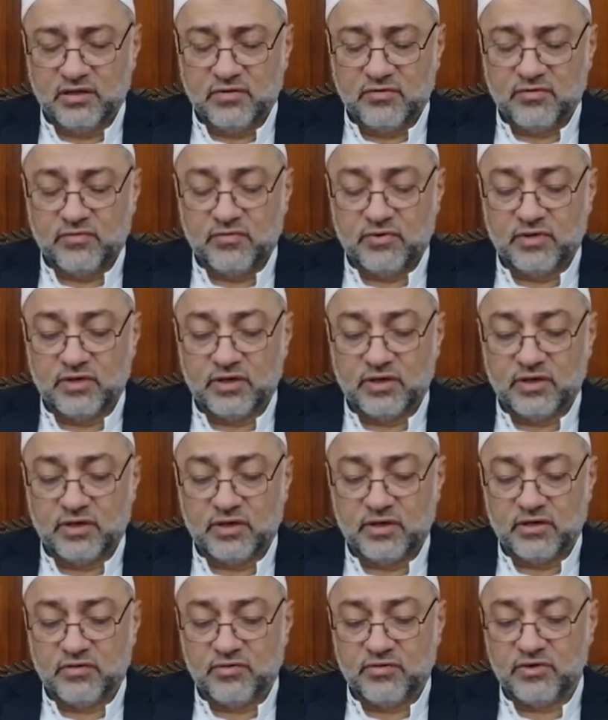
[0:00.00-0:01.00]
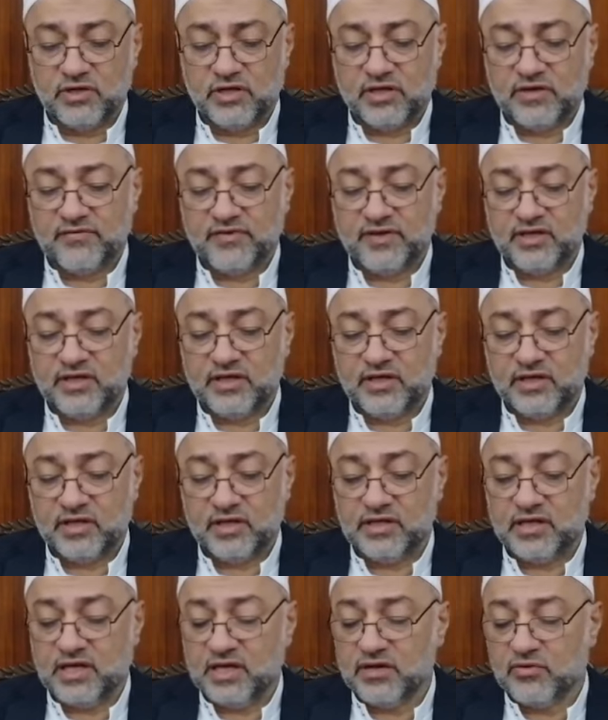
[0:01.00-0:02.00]
وهنا فيه
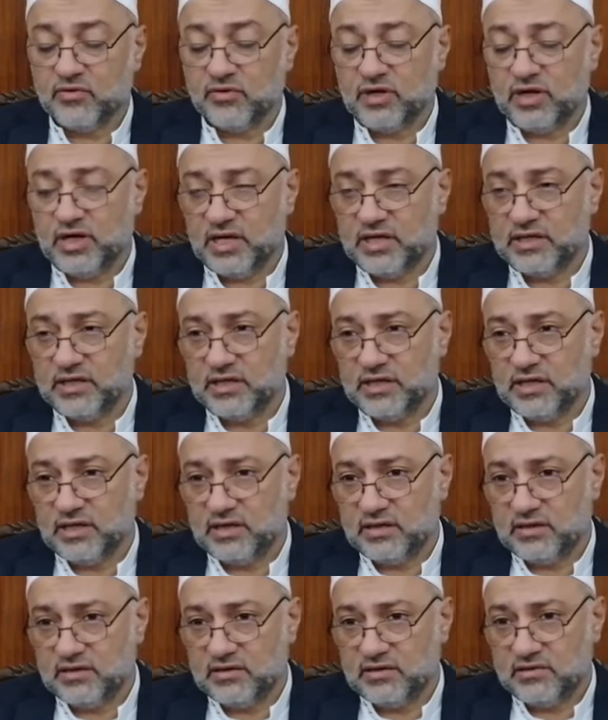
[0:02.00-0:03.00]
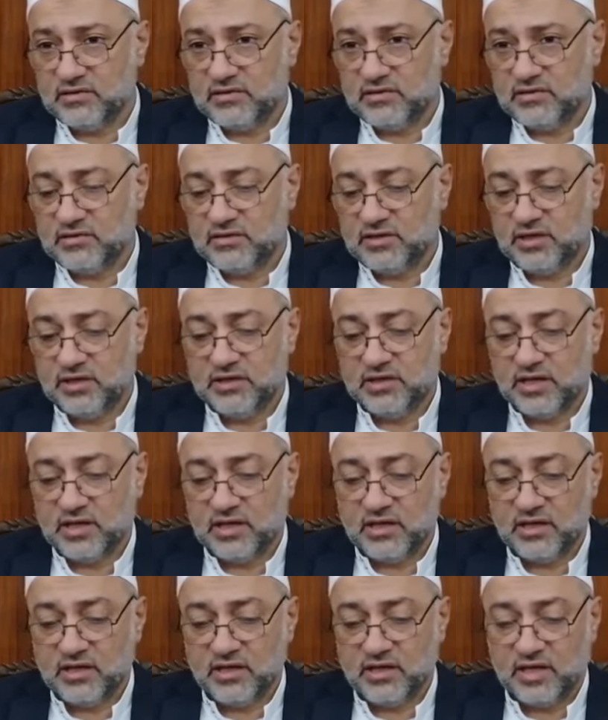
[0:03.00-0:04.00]
إحياء الليل
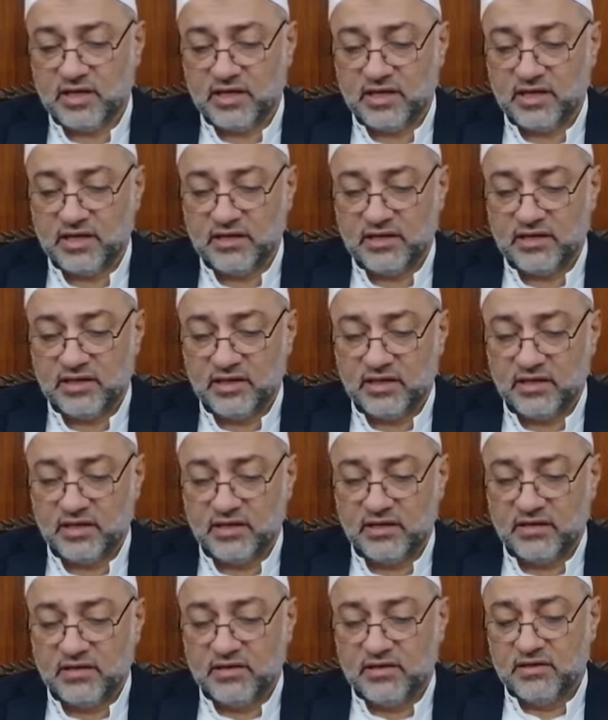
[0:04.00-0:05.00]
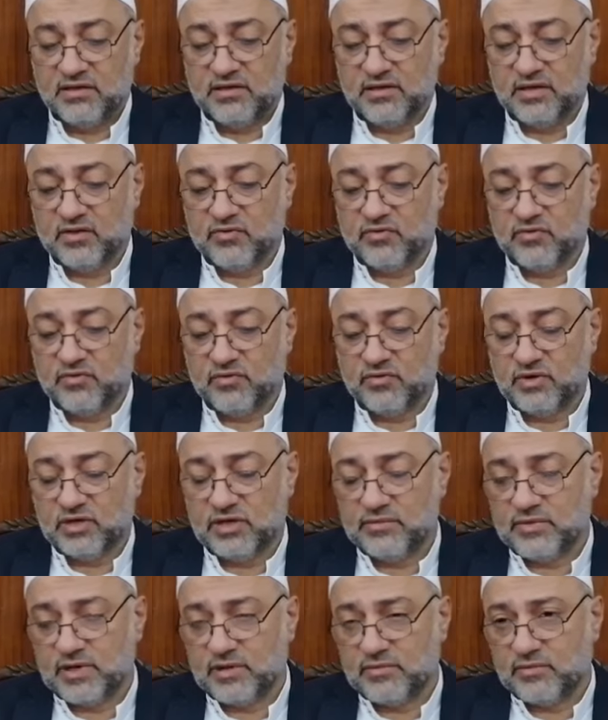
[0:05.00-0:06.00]
إحياء الليل لأنه
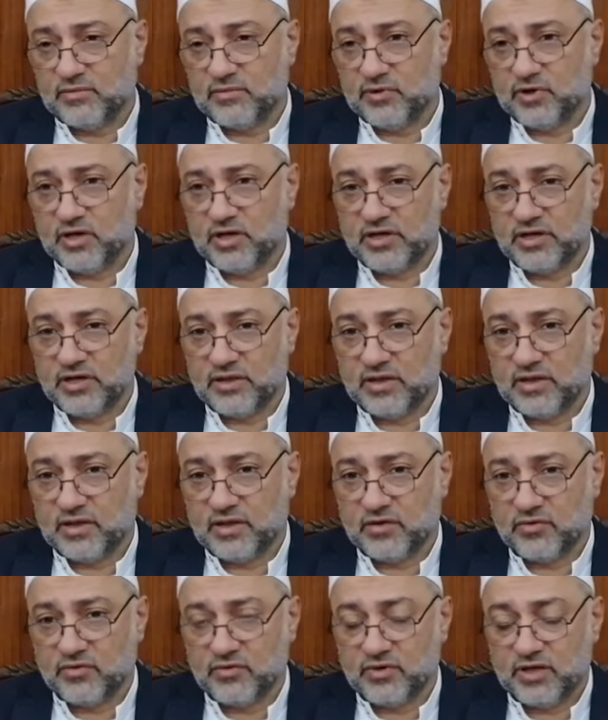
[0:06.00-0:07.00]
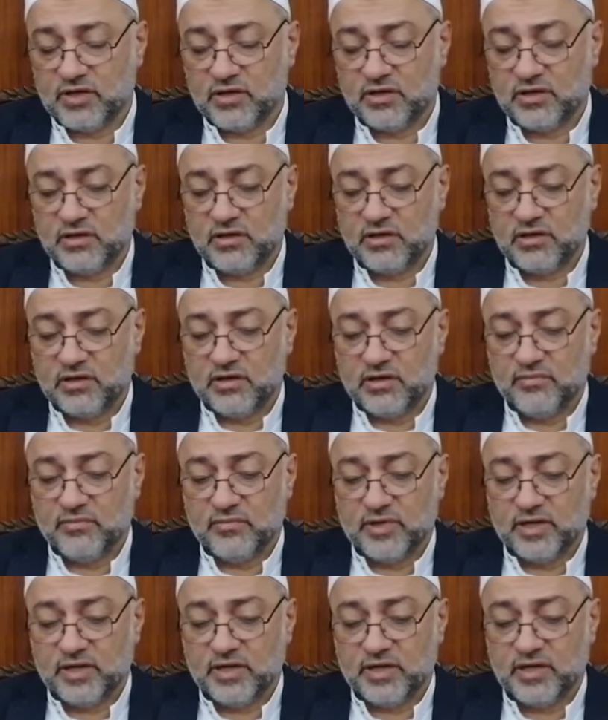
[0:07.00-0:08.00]
الإمام البخاري ذكر هنا
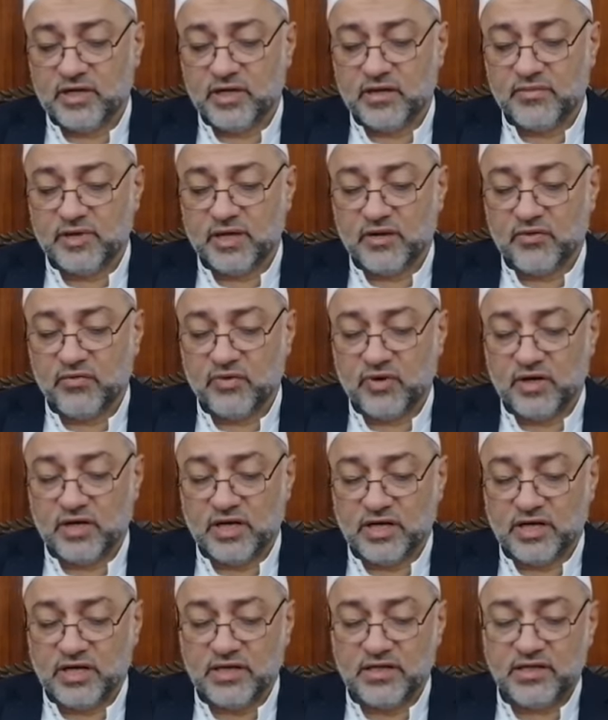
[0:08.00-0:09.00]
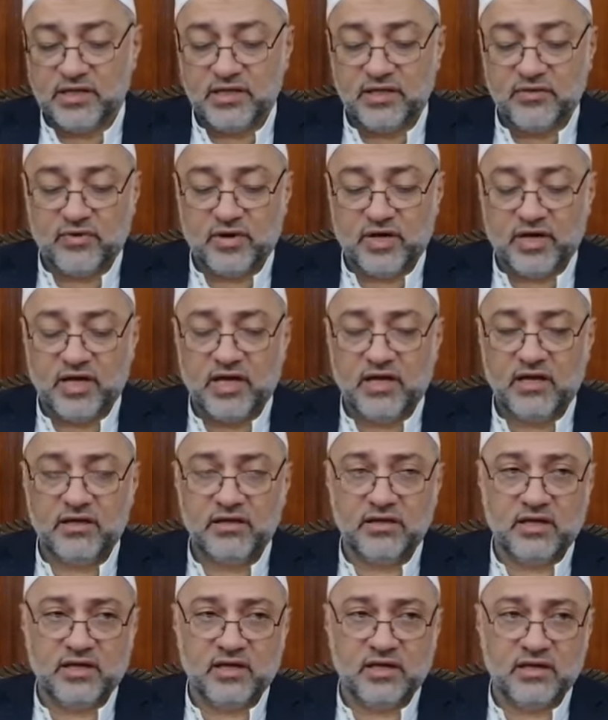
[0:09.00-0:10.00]
من نام أول الليل
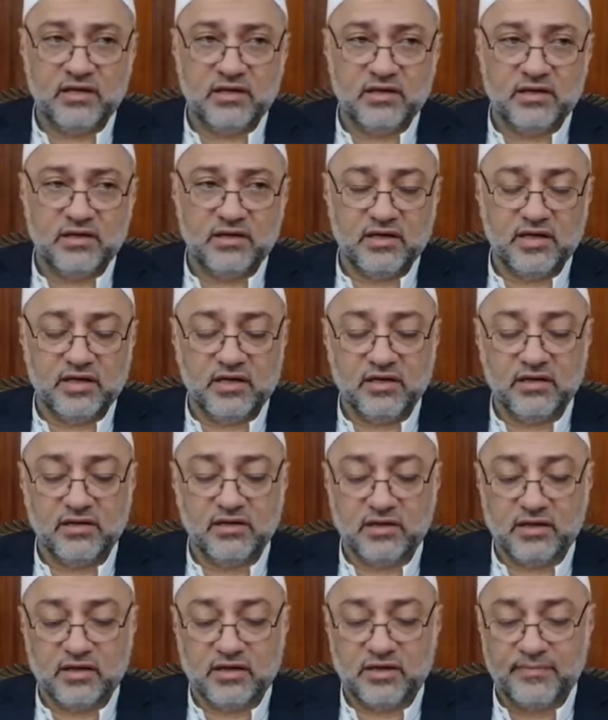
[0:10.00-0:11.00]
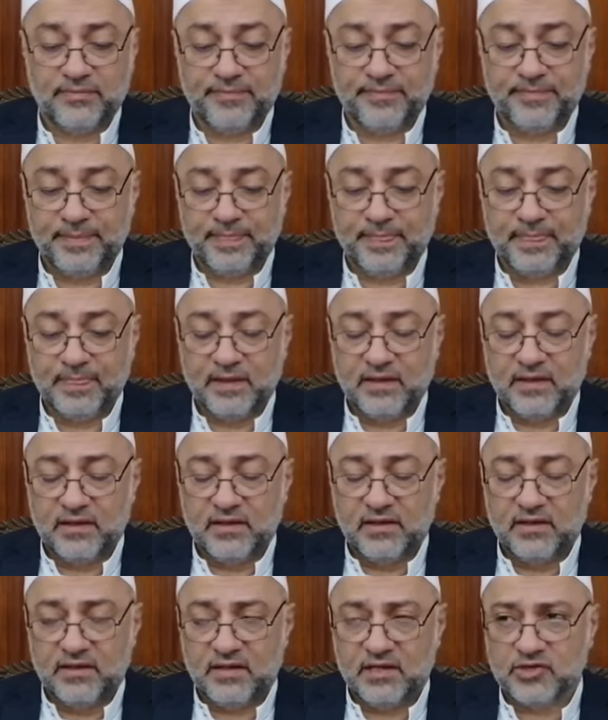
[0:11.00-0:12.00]
وأحيا الآخرة
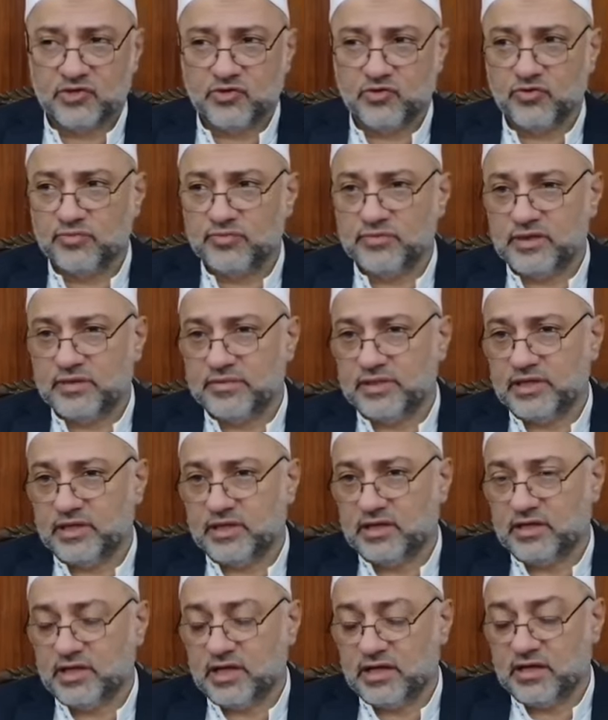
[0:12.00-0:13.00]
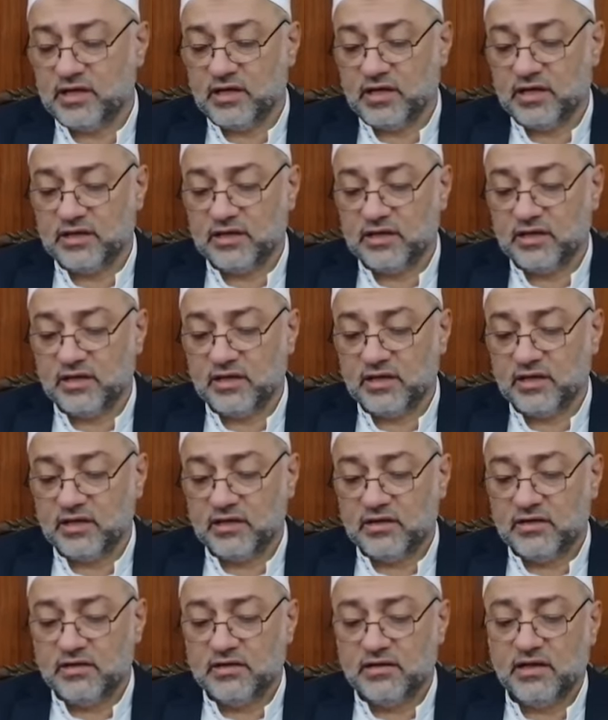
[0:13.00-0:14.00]
ليش سمي بإحياء الليل
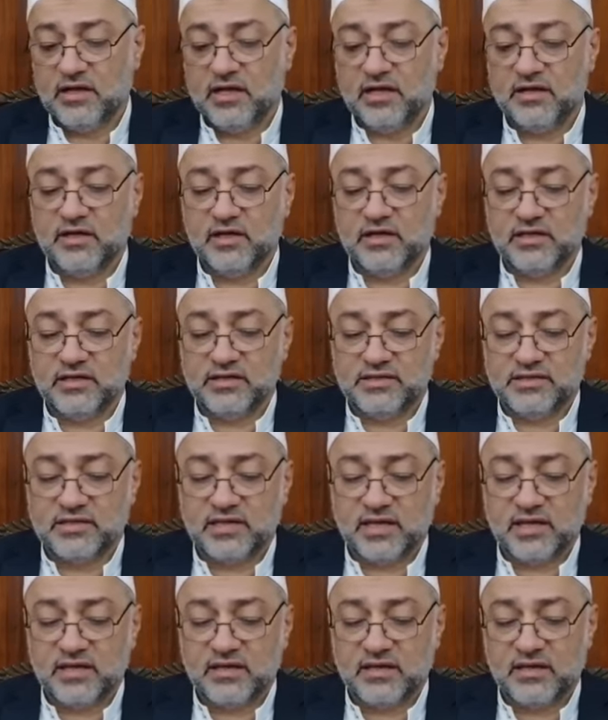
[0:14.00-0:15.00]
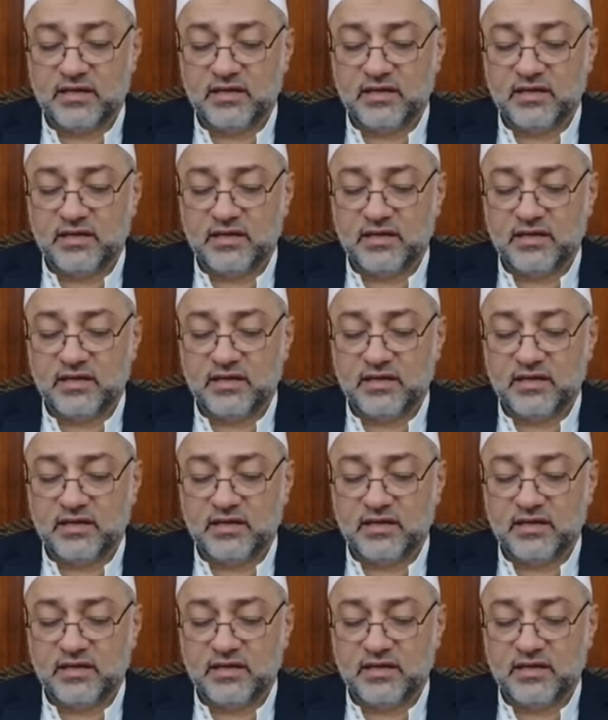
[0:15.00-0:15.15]
لأن الإنسان